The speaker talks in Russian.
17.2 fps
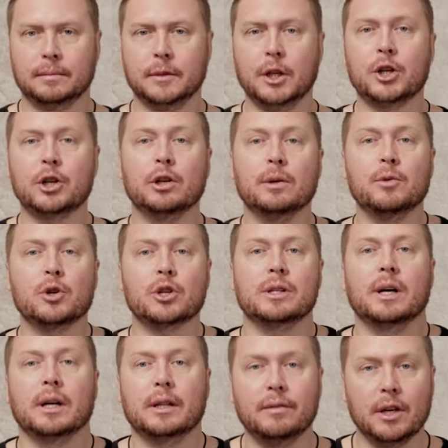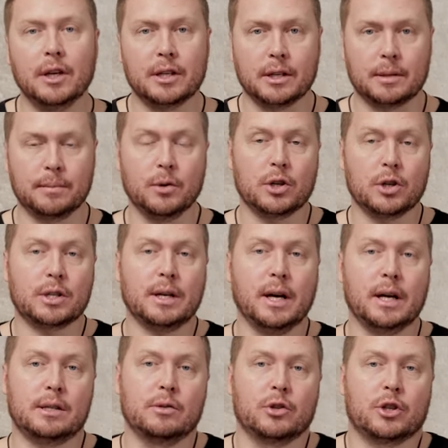И что можно ответить? Можешь
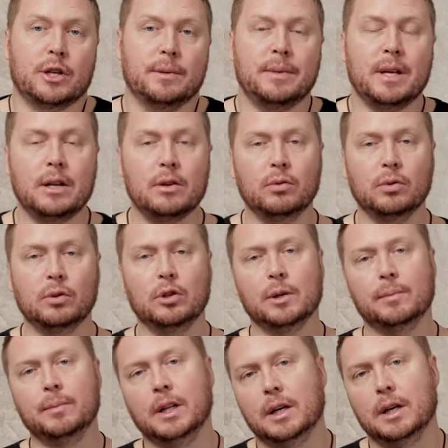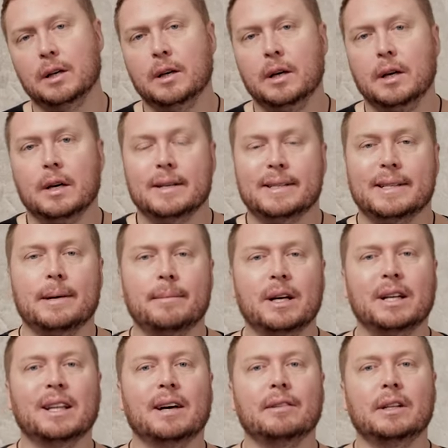сказать, слушай, мне неудобно.
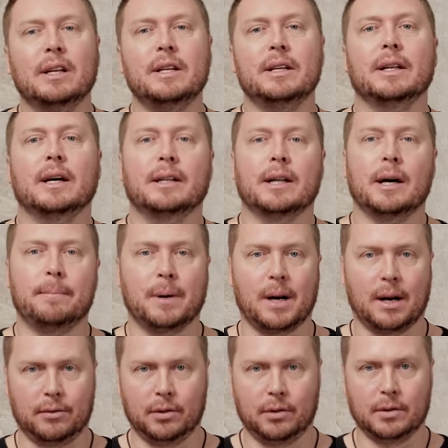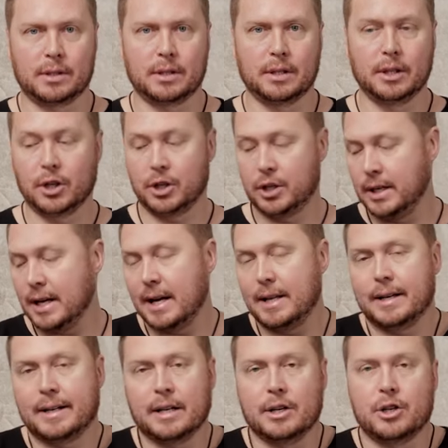Самое главное, не надо оправдываться. Говоришь, я
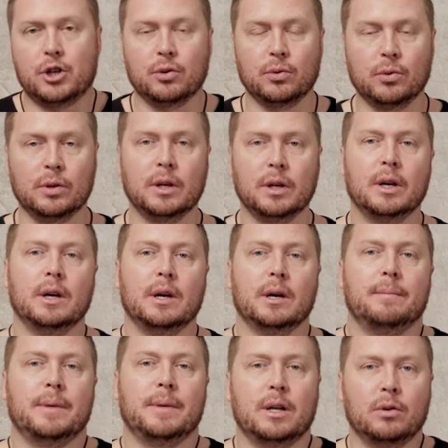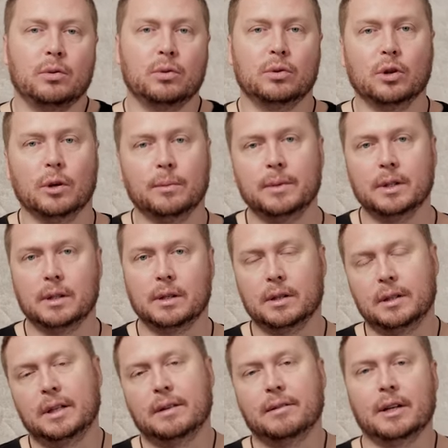не хочу, мне
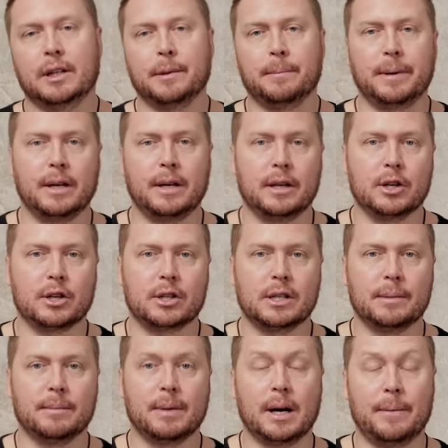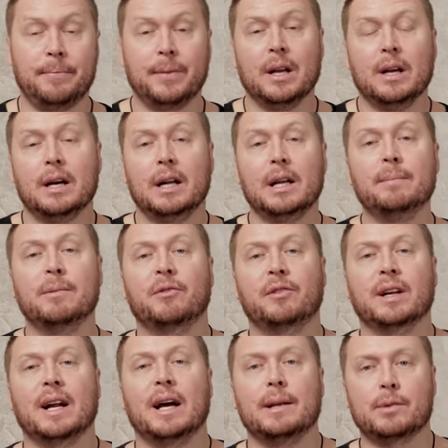неудобно, давай ты приедешь сама. Либо
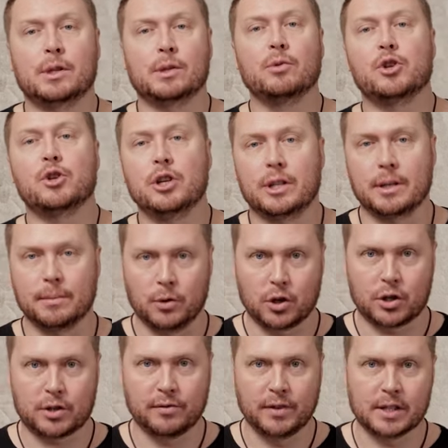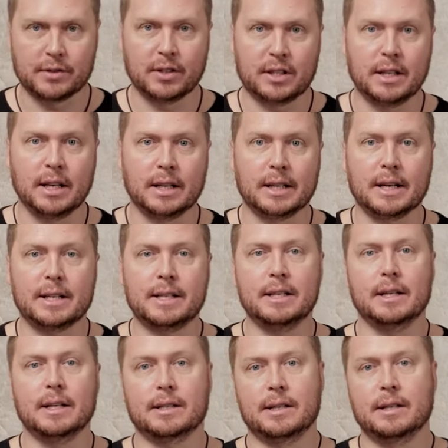в крайнем случае ты можешь вызвать ей
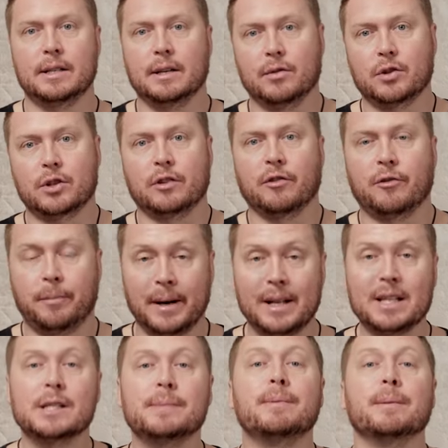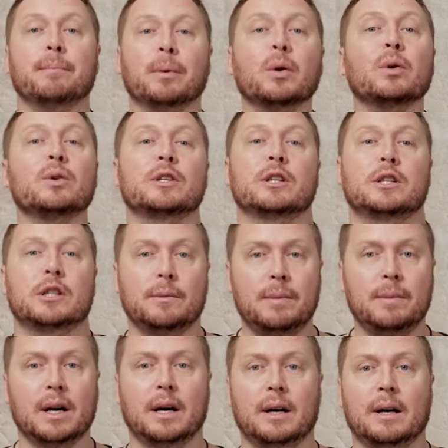такси, если девушка в принципе просит
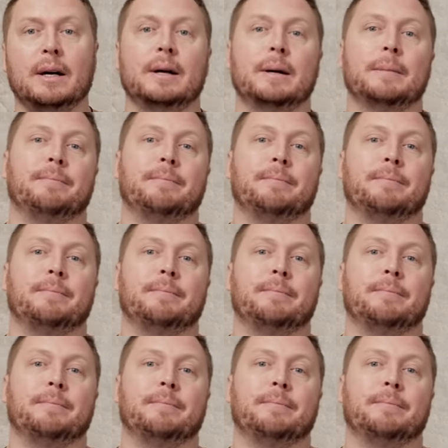тебя